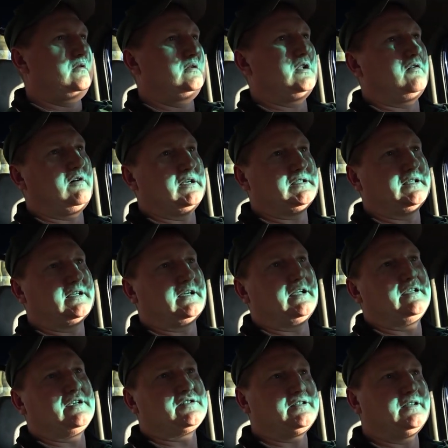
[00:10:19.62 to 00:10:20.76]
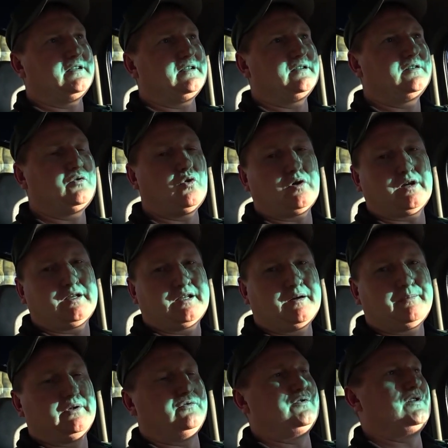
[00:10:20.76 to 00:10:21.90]
Для вас это, конечно, коротко
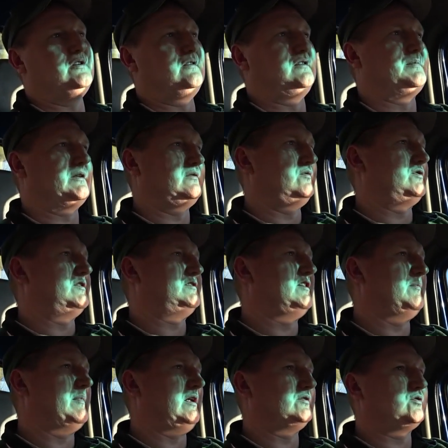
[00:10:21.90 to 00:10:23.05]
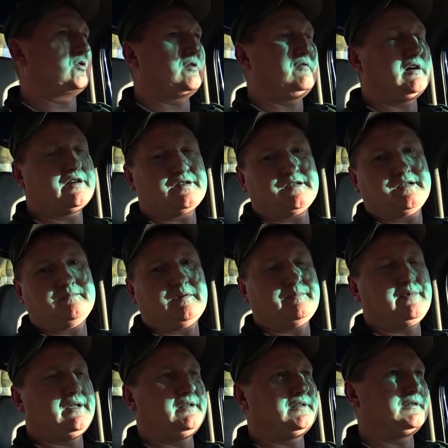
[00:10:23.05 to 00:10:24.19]
получилось, потому что снимал только важные
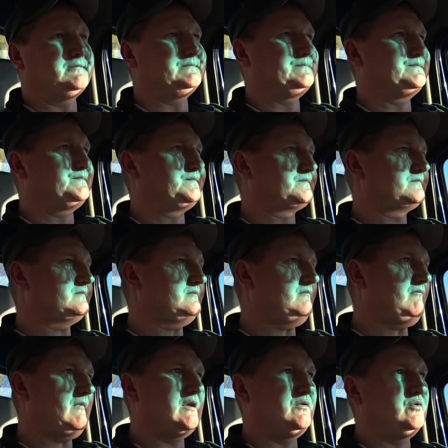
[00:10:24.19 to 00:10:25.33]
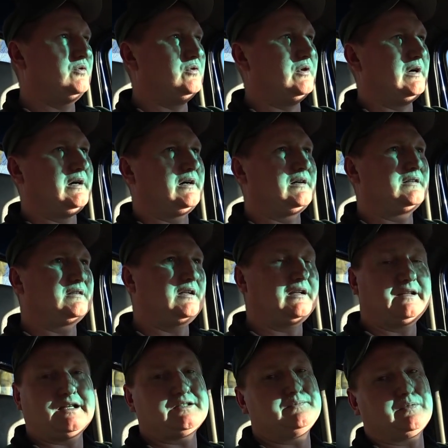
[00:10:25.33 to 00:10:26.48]
моменты. Ну, а для
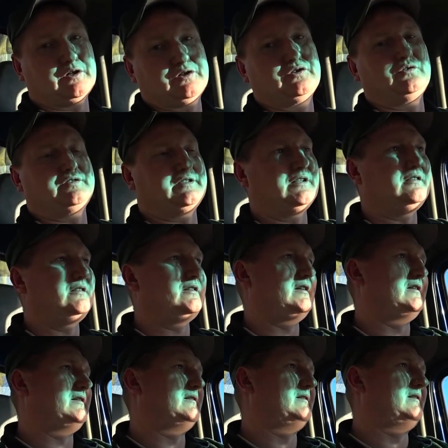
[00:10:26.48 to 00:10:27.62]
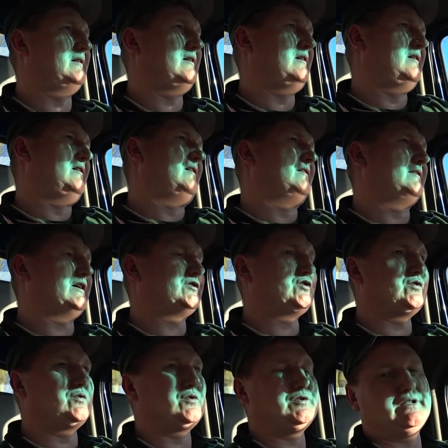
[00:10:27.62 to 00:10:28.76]
нас прошел целый день. Так
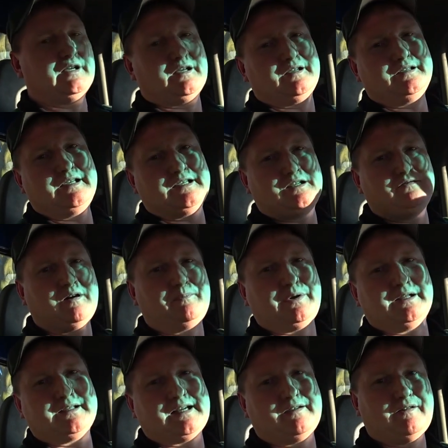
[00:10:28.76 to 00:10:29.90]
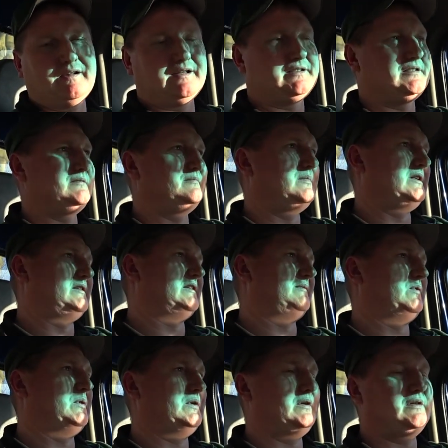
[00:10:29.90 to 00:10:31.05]
что, друзья, если вам понравилось быть со
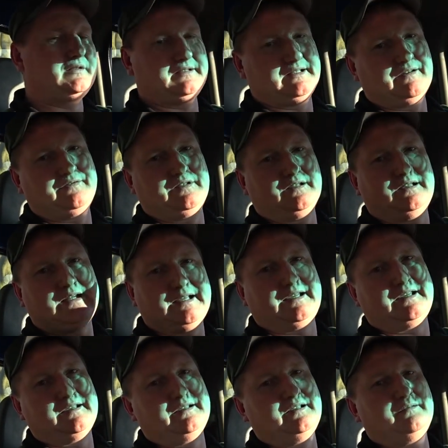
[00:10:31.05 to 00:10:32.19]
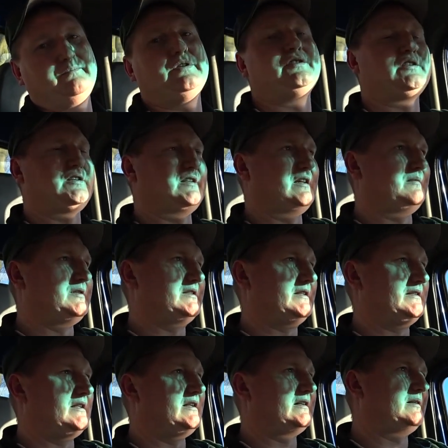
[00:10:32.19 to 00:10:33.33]
мной, ставьте лайки, пишите
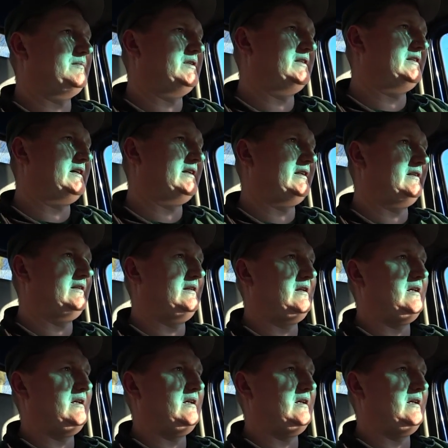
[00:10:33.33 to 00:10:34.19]
обязательно комментарий.